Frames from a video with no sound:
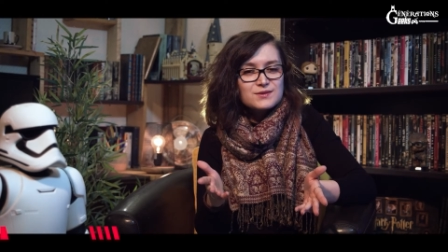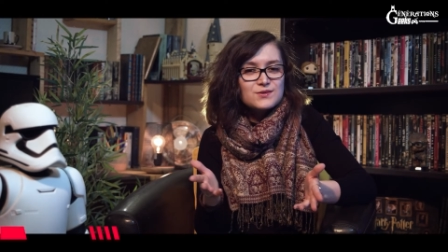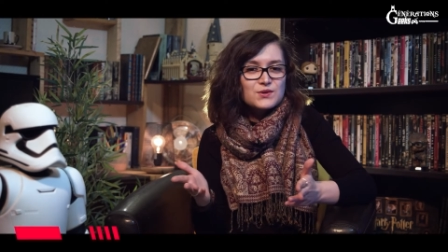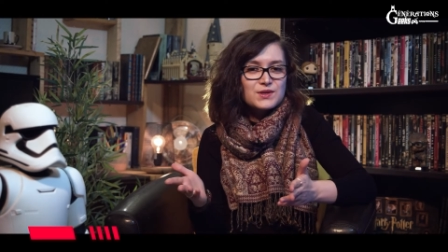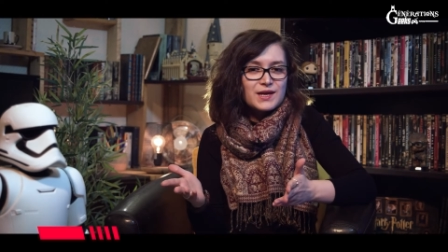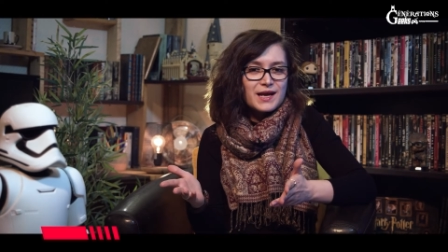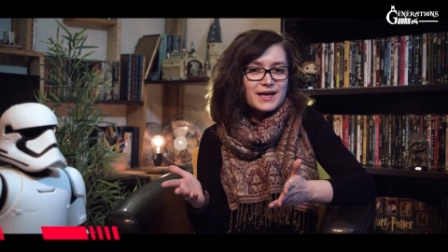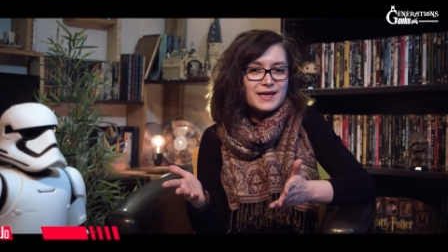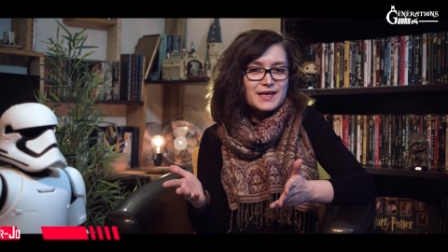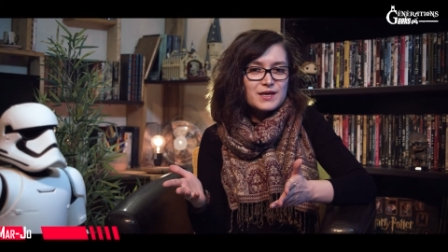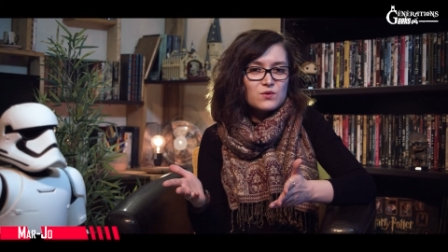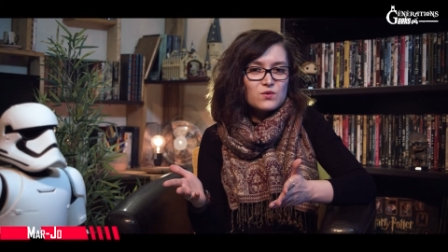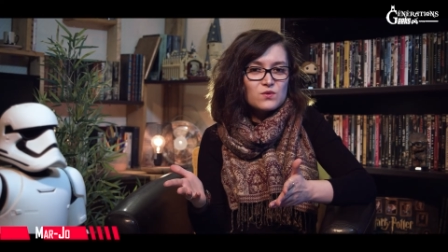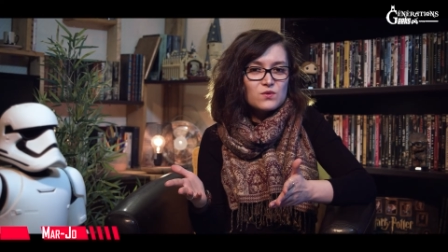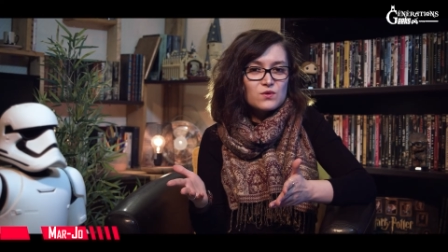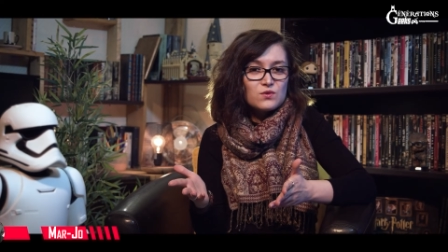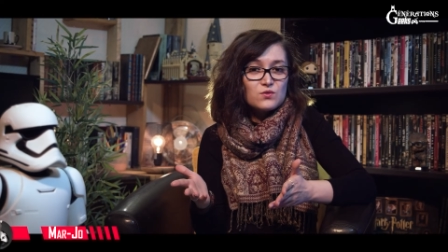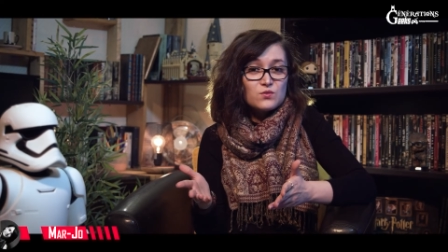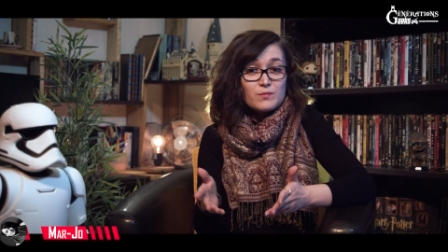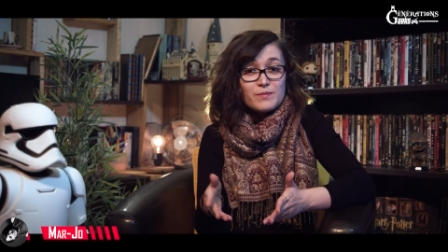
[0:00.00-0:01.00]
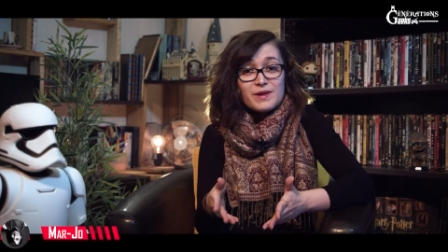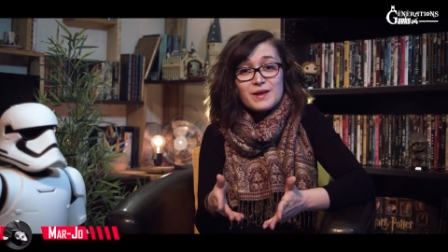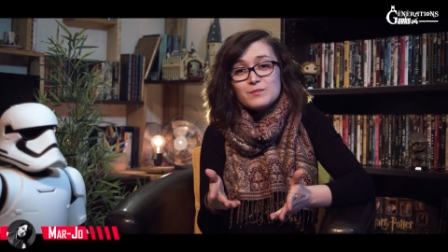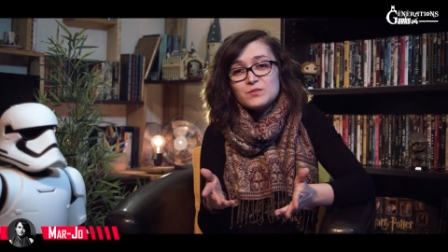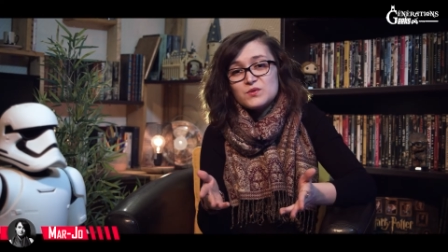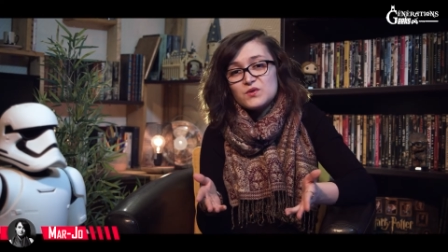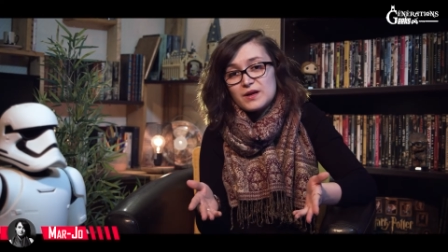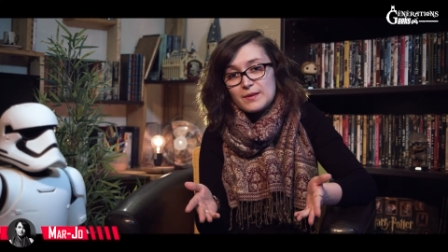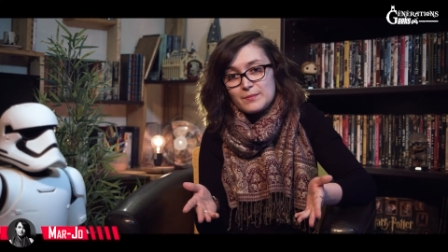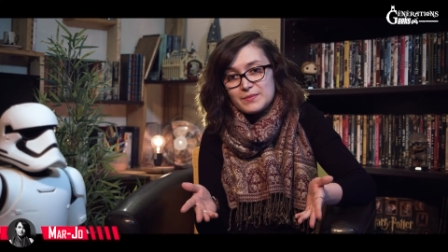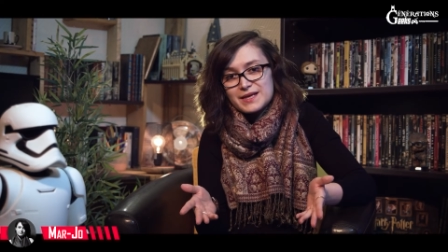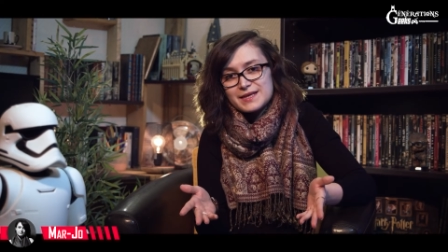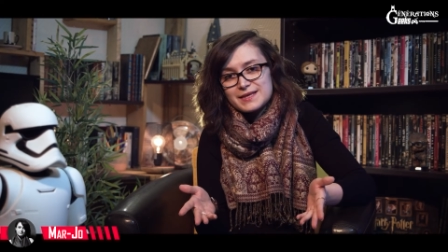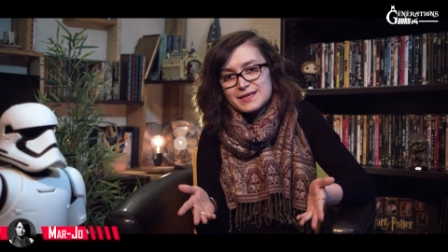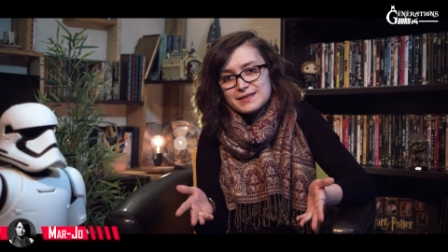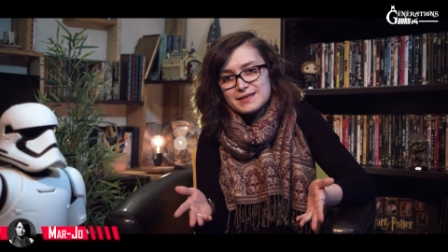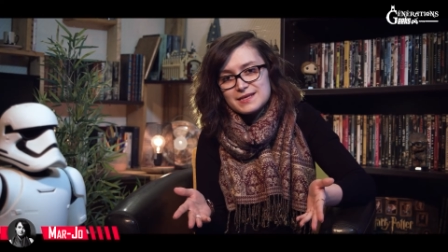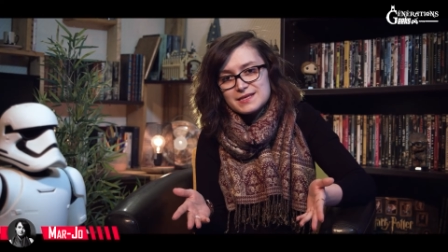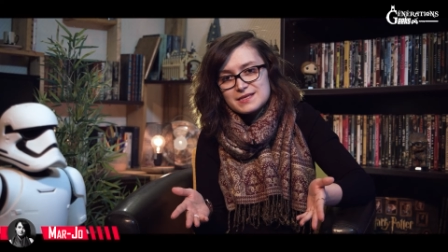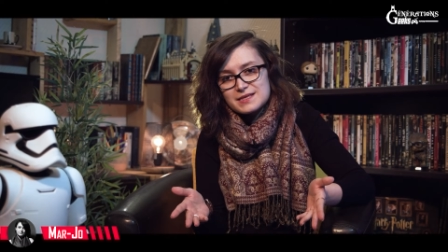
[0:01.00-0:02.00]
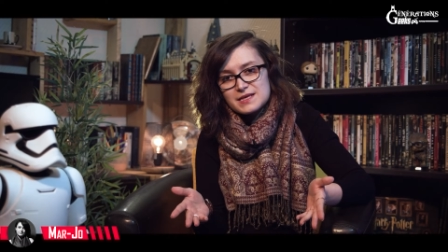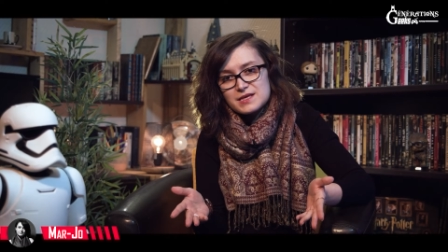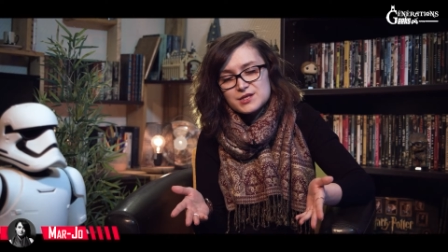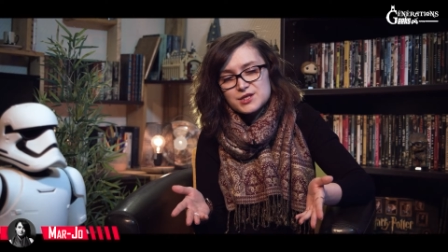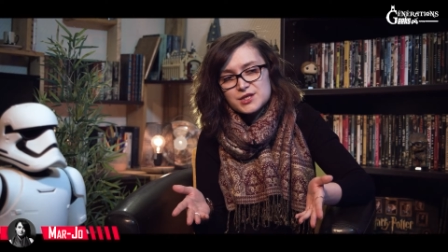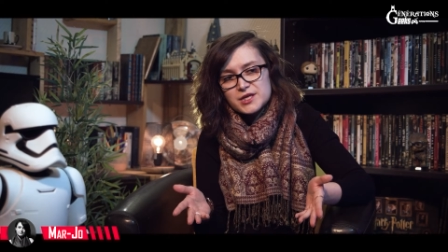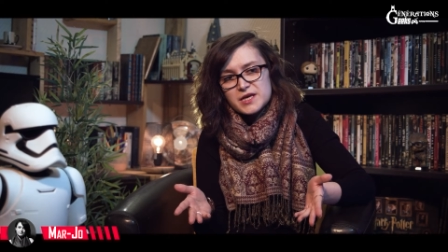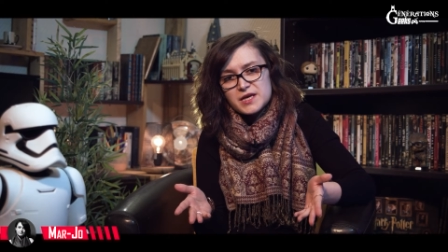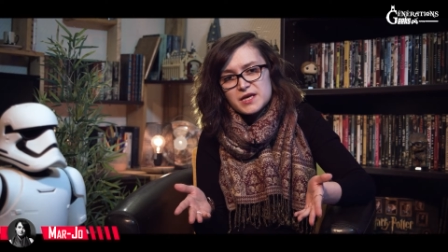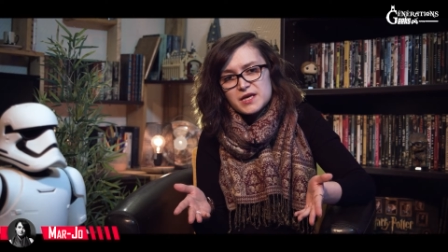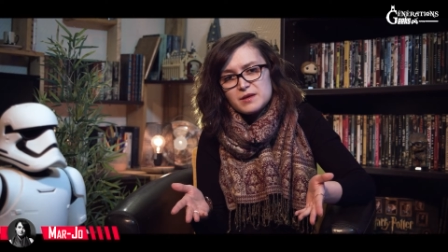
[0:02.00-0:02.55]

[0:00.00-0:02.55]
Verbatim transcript: Total Recall, ou même de la planète des singes.